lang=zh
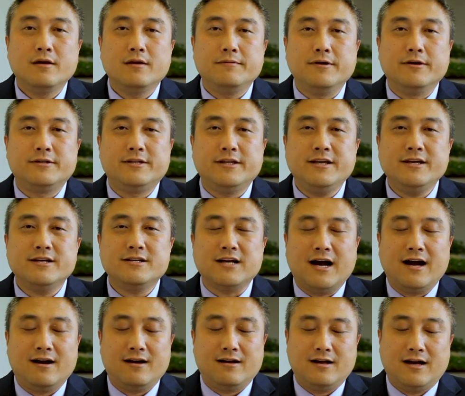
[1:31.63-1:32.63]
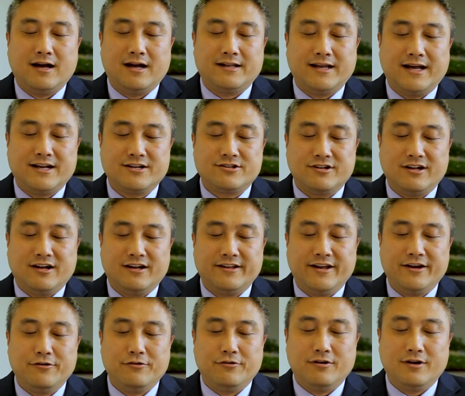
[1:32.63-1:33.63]
有第一章啊，大家知道
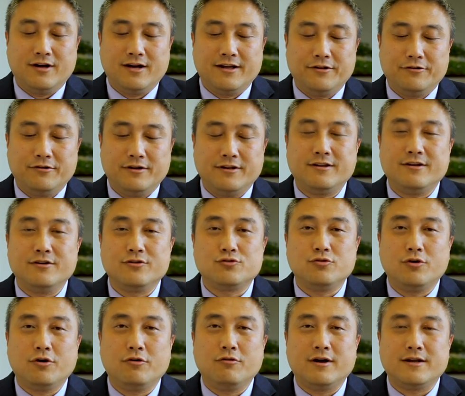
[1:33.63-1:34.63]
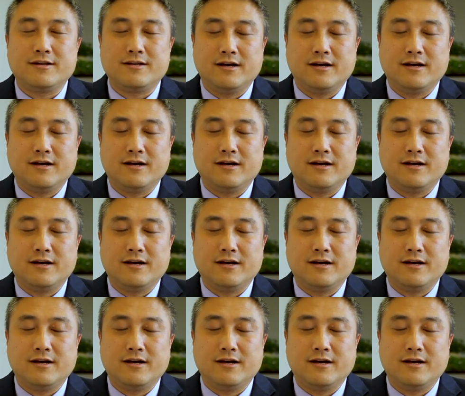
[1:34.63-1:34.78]
内容，很多人听说过，